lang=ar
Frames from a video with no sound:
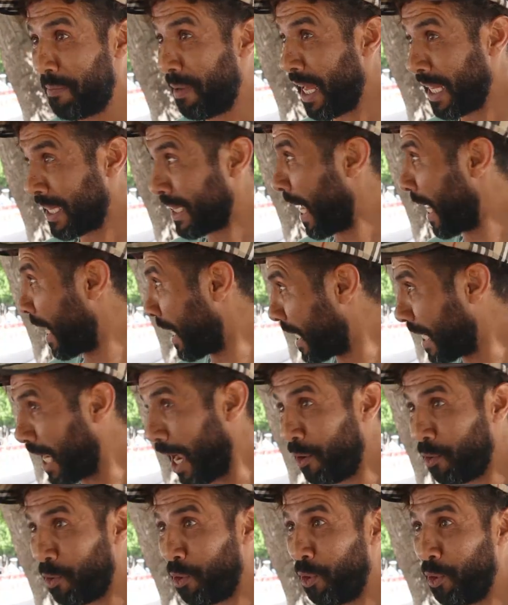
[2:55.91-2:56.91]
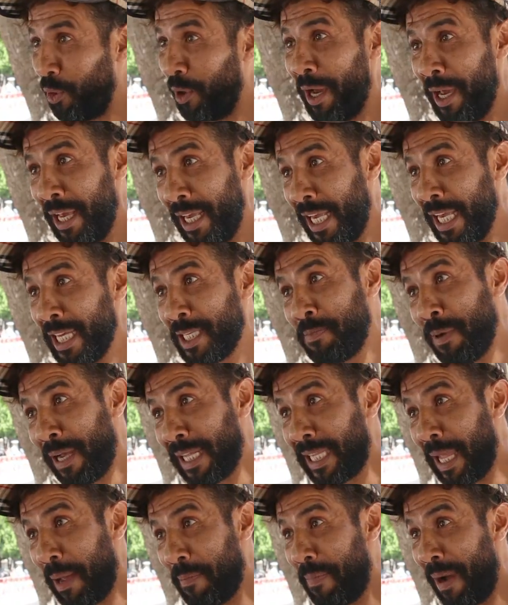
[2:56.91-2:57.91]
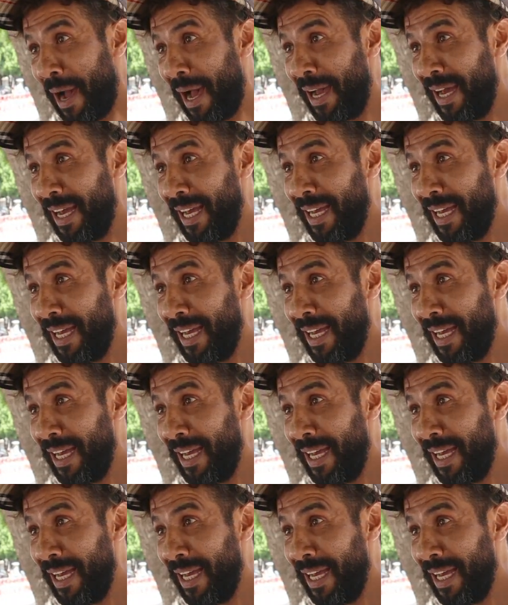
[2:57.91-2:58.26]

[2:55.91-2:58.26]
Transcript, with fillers: مراتك كو يلزمك تتبع